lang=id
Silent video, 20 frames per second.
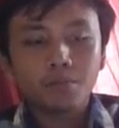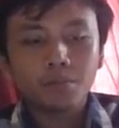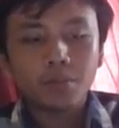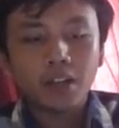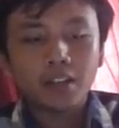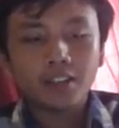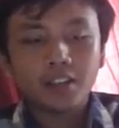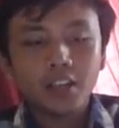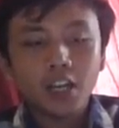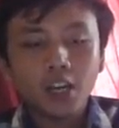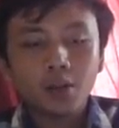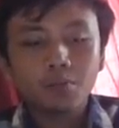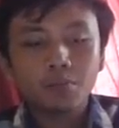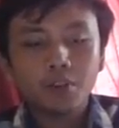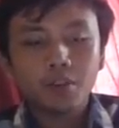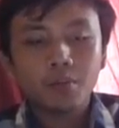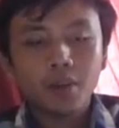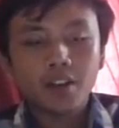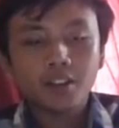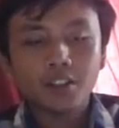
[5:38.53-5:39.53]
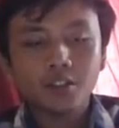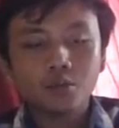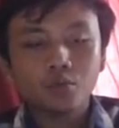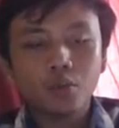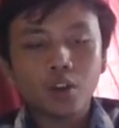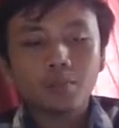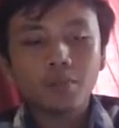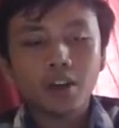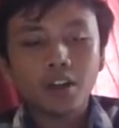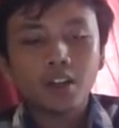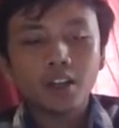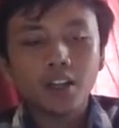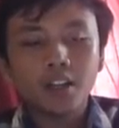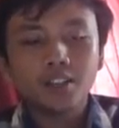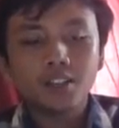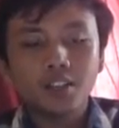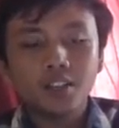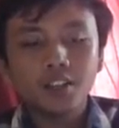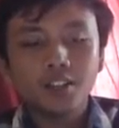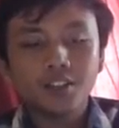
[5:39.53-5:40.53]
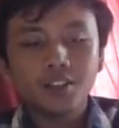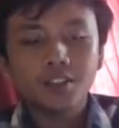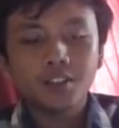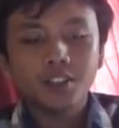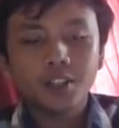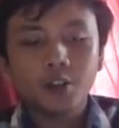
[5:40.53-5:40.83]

Pelatihan berbasis web adalah jenis